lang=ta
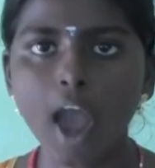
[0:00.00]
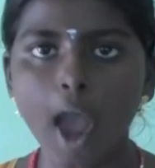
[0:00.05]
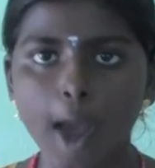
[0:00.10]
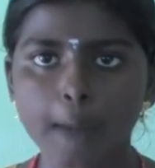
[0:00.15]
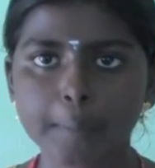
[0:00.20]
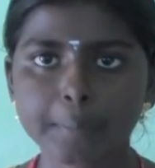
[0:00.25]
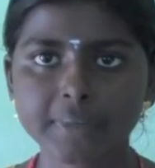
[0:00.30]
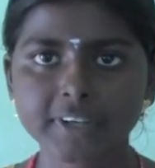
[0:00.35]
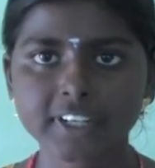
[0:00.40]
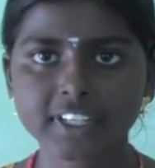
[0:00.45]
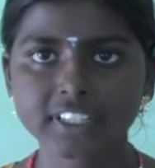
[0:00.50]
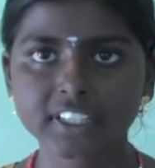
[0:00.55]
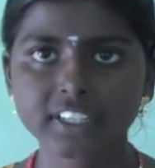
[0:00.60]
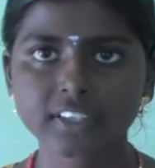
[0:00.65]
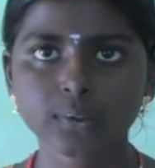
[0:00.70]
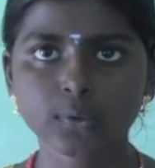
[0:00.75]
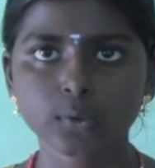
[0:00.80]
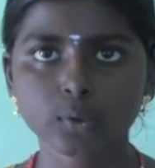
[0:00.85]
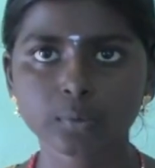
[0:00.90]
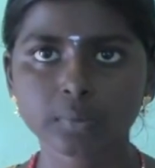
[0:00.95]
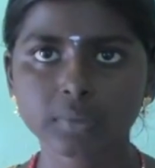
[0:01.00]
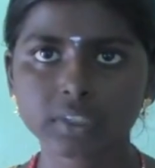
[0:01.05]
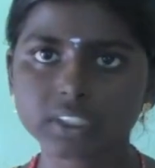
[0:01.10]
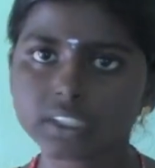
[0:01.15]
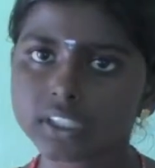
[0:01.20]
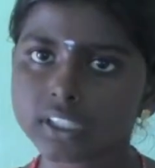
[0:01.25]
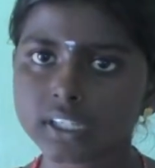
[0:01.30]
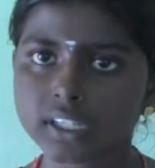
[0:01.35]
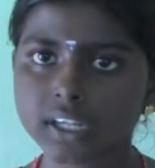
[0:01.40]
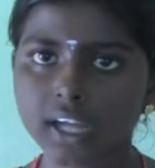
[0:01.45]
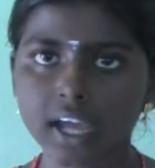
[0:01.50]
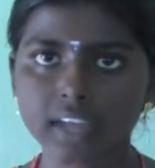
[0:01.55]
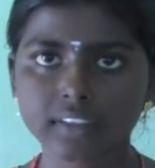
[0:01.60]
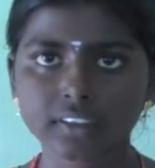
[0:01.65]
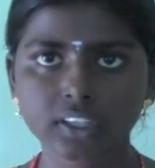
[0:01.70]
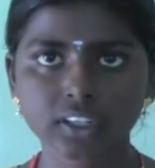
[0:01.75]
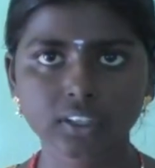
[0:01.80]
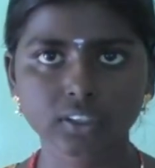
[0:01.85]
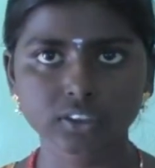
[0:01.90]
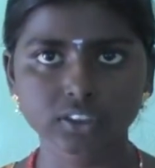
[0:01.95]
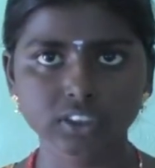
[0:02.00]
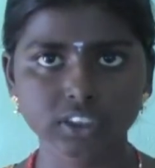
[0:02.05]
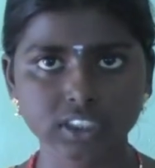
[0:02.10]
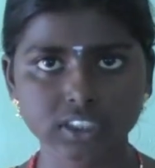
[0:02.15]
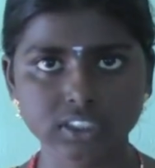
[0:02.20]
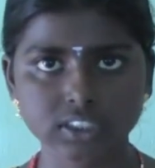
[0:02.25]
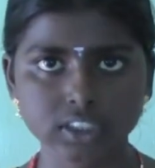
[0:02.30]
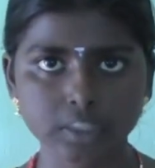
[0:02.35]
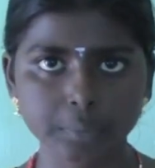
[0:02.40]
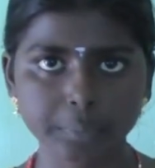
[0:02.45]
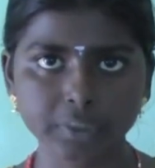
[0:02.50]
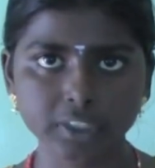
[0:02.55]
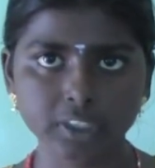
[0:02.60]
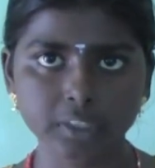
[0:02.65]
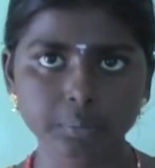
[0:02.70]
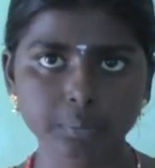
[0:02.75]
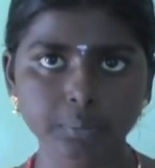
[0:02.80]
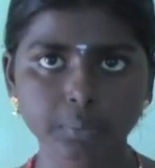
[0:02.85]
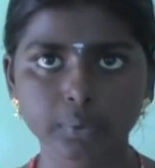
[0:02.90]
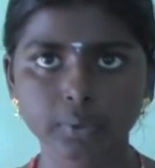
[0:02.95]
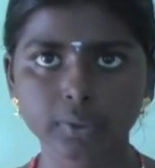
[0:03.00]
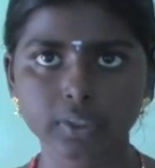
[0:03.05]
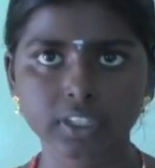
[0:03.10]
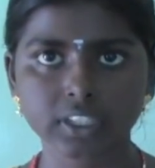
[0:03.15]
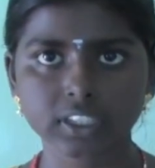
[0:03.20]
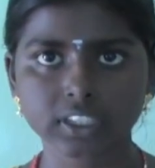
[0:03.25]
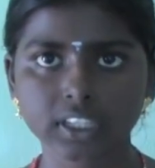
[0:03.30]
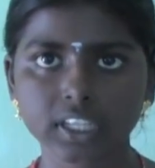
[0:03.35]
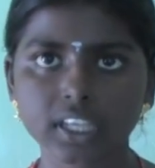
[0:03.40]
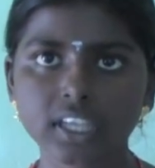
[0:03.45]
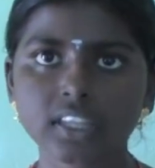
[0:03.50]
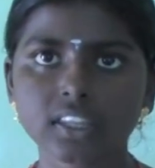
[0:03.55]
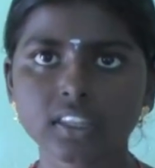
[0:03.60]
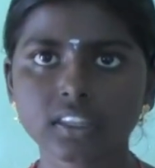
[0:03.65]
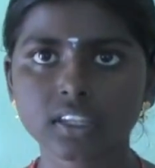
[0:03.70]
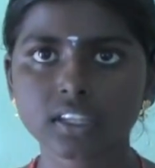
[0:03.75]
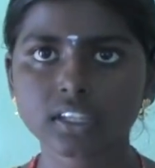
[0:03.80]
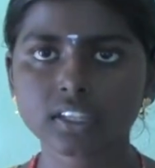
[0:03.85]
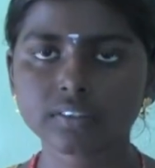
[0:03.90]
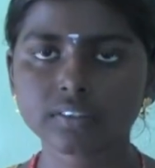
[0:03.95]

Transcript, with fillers: அப்ப இருந்தே குடும்பத்தை நான் தான் கொஞ்சம் கஷ்டப்பட்டு போயிருந்தேன் இந்த இது